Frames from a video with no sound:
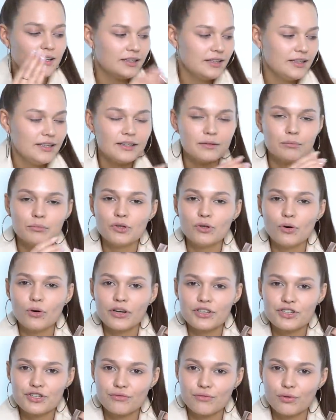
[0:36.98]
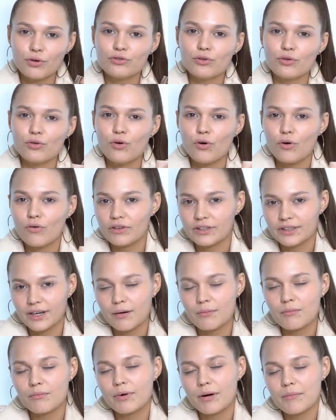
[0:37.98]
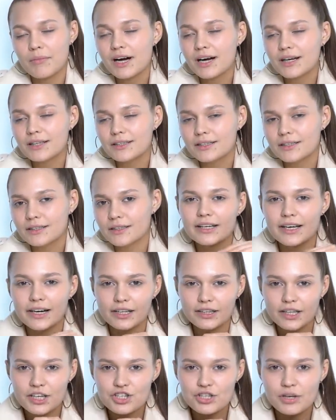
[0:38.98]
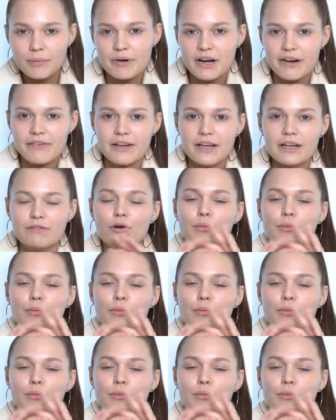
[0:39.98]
и много чего другого. Там помады, карандаш для бровей.